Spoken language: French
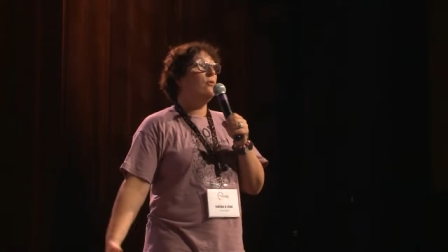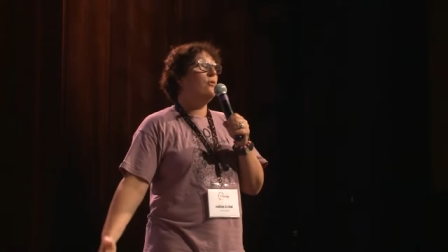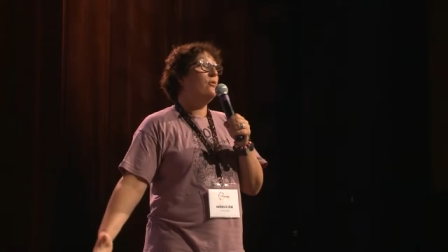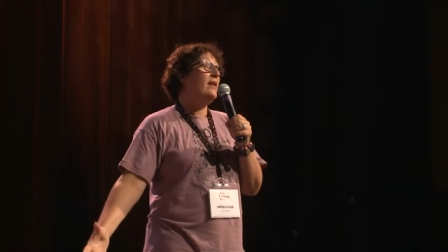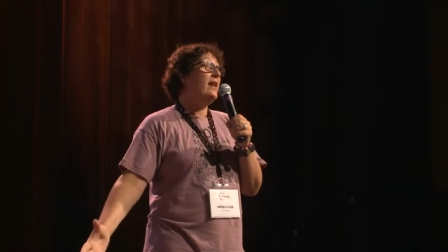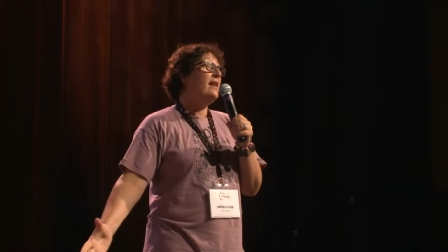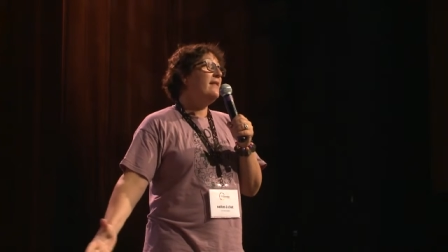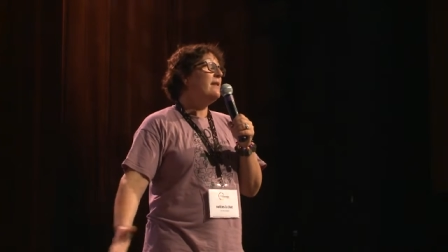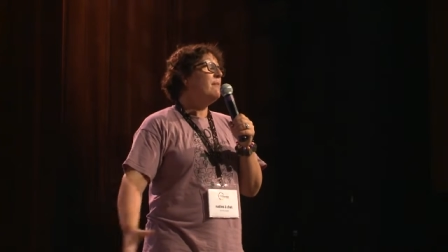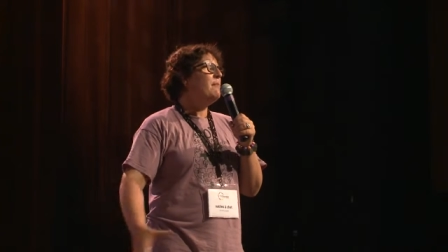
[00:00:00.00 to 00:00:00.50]

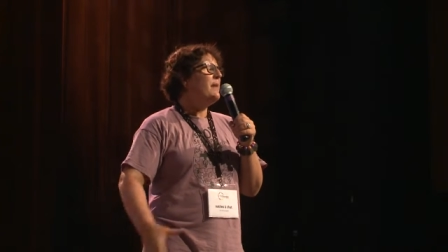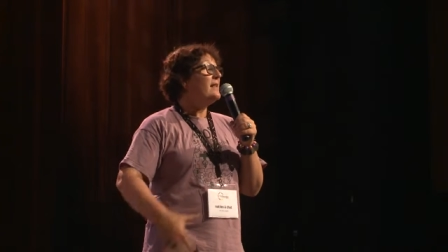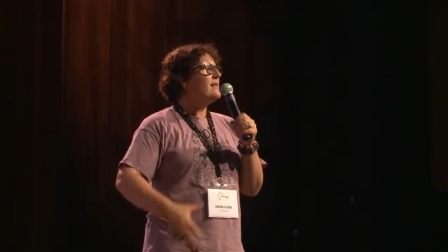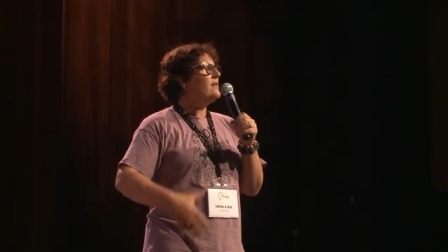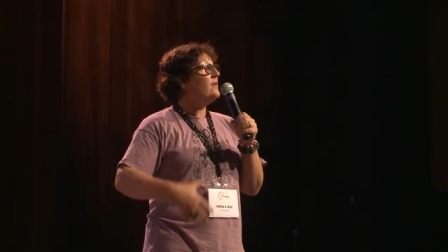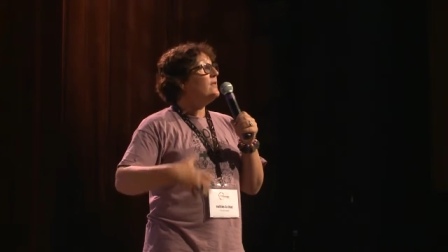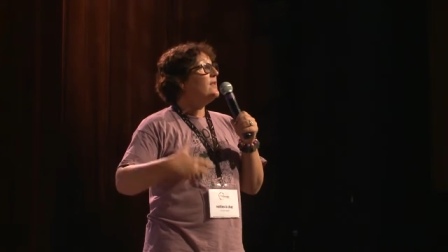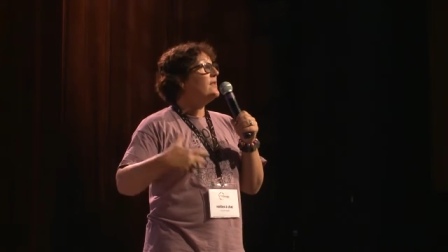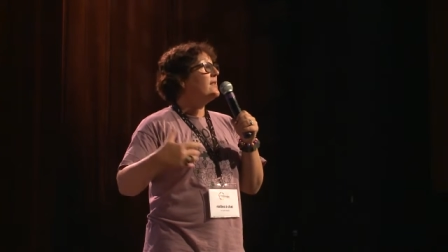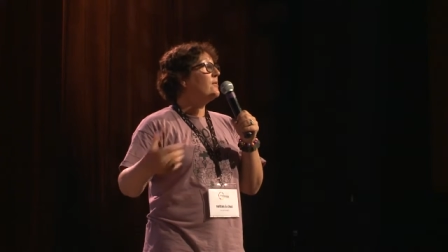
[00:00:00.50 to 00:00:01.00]
on, a des
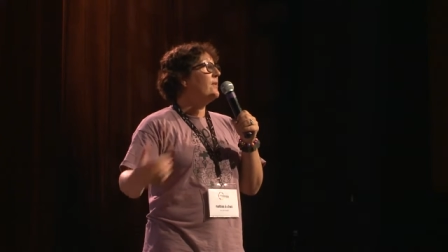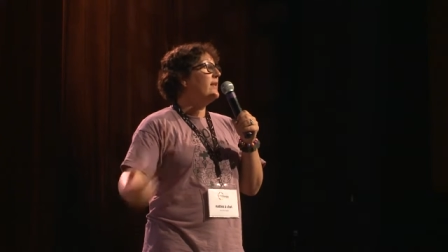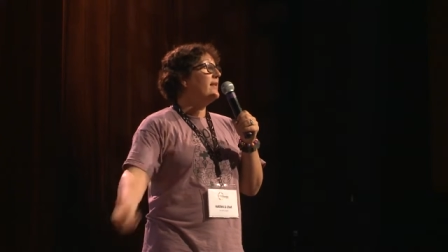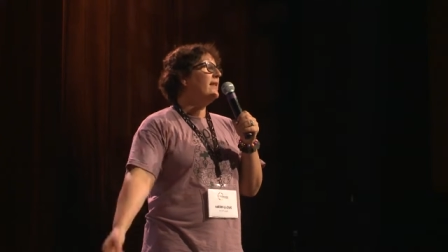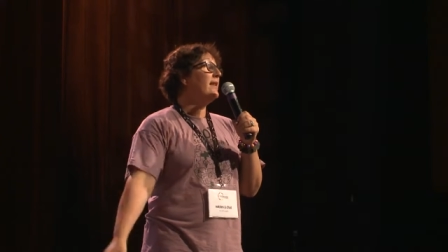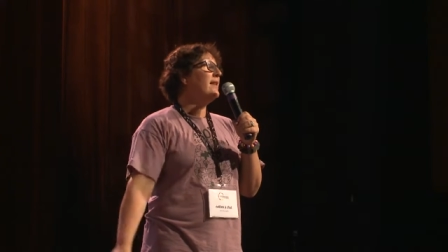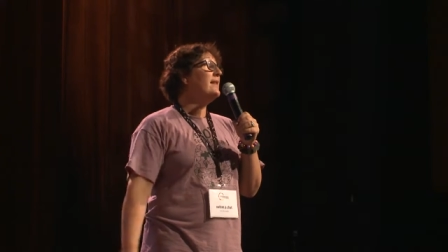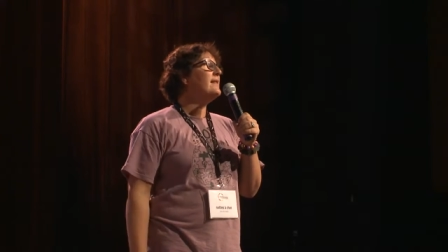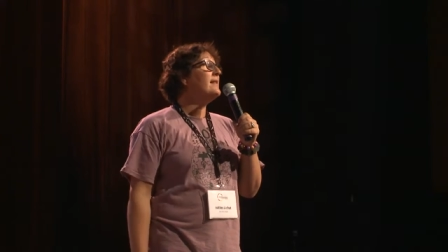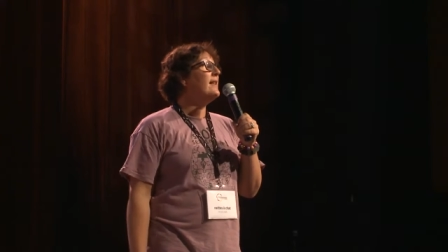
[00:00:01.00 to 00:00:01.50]
personnes qui sont
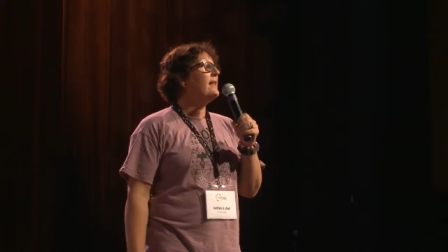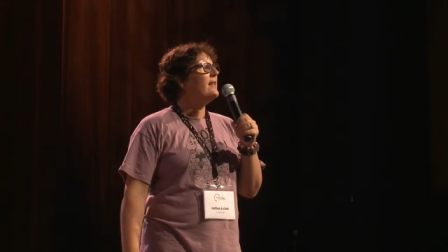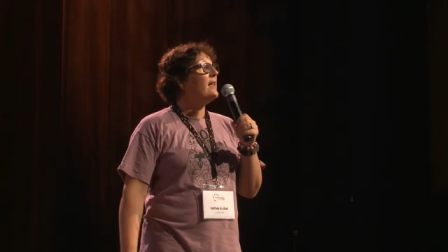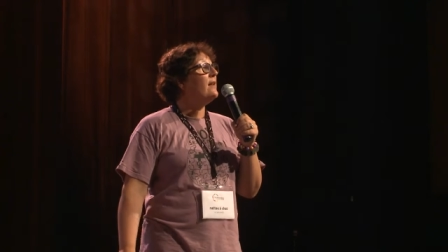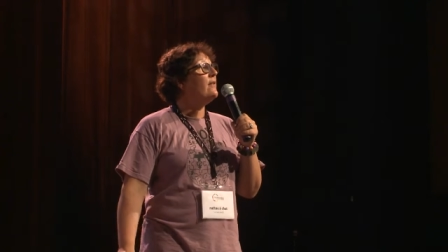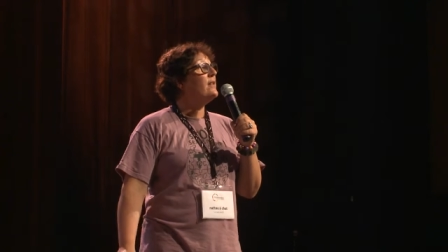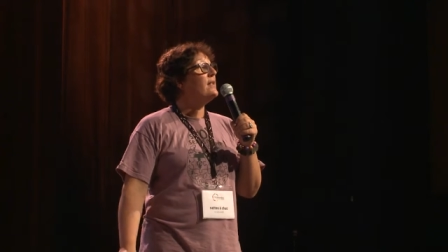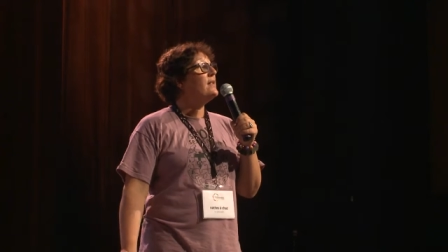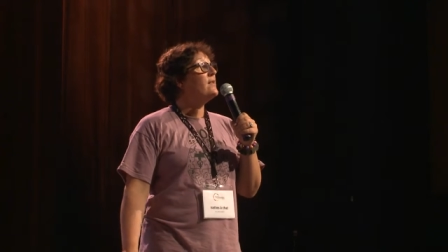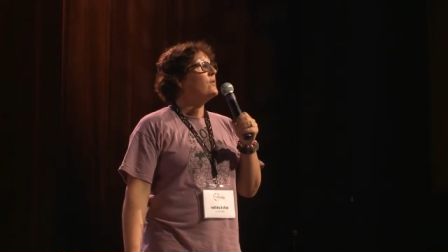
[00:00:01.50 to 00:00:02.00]
intéressées à
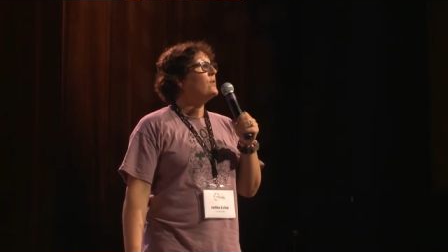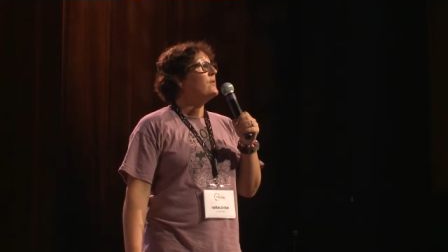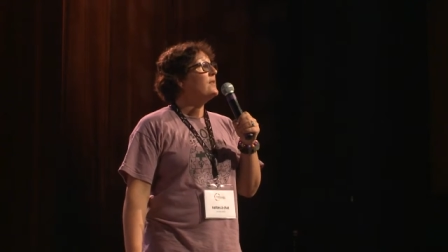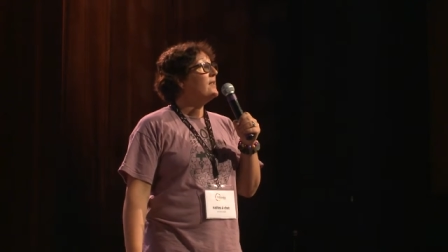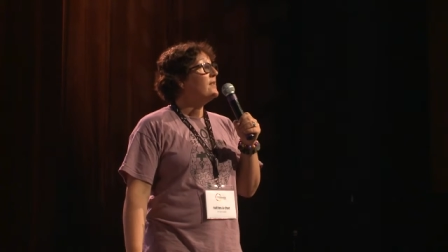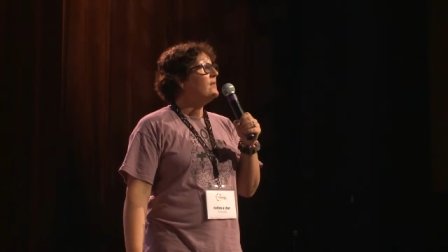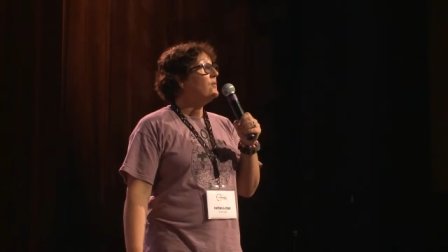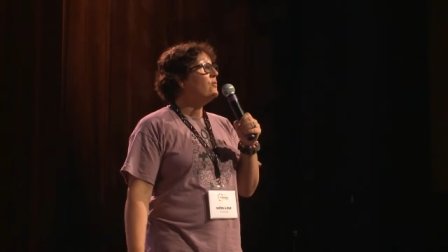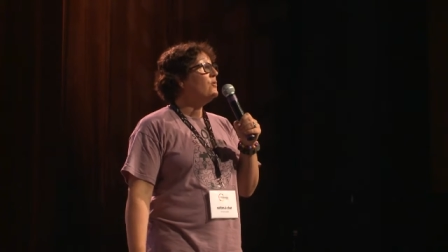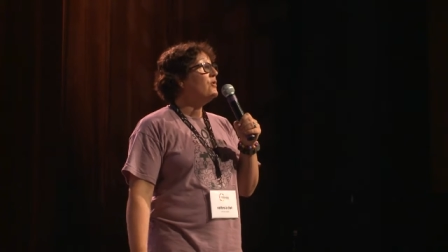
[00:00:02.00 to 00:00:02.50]
travailler sur
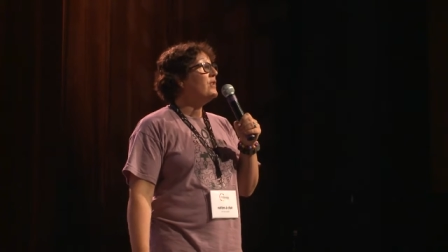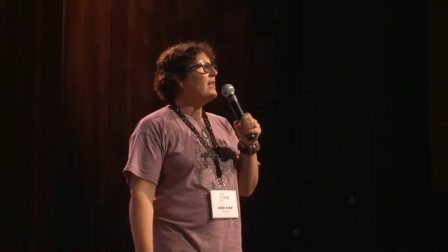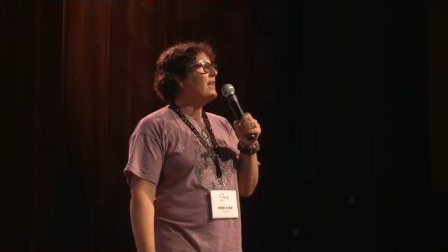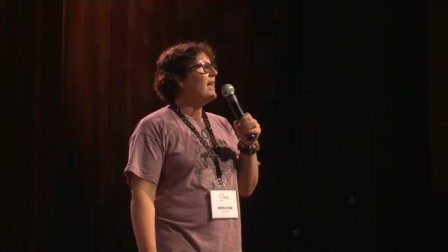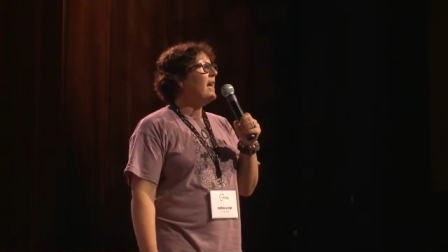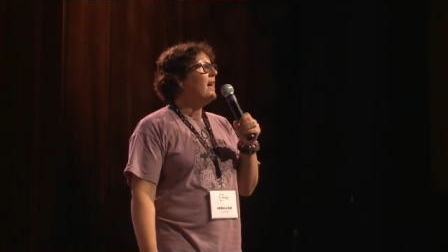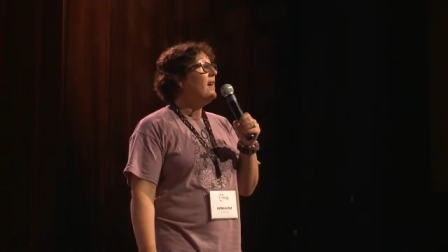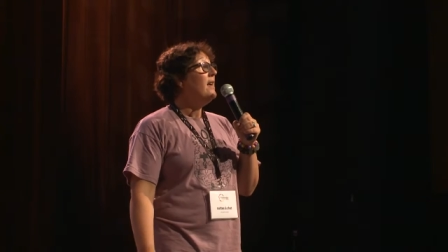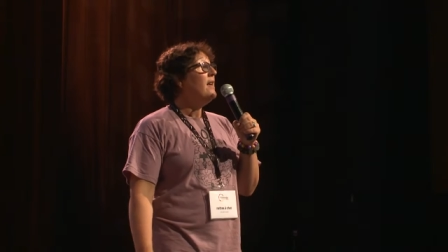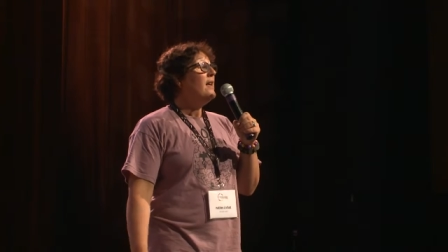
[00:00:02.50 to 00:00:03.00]
ces
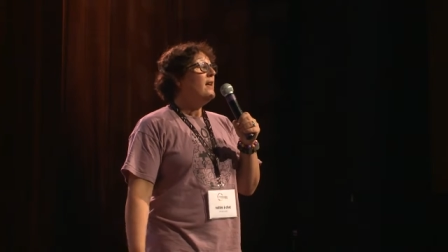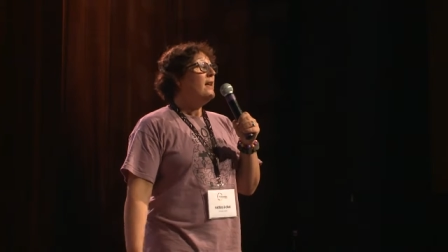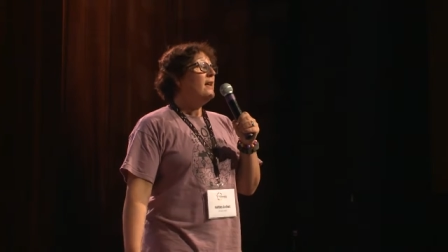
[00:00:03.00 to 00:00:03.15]
sujets-là